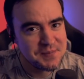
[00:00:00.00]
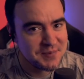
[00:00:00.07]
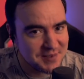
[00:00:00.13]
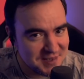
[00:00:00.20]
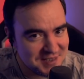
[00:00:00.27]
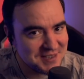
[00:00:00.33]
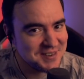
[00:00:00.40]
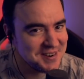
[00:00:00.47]

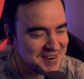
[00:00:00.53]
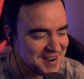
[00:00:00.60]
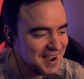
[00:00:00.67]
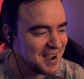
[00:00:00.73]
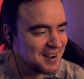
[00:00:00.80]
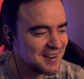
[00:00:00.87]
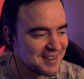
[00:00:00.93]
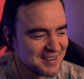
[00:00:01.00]
ну чё,
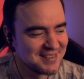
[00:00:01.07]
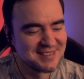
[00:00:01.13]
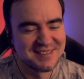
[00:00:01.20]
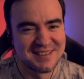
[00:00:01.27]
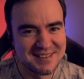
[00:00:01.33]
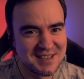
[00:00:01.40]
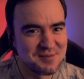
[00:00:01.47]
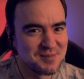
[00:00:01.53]
как,
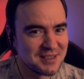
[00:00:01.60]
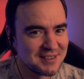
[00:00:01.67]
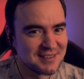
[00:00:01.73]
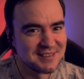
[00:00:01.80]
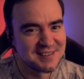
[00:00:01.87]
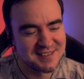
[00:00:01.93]
ты там этот,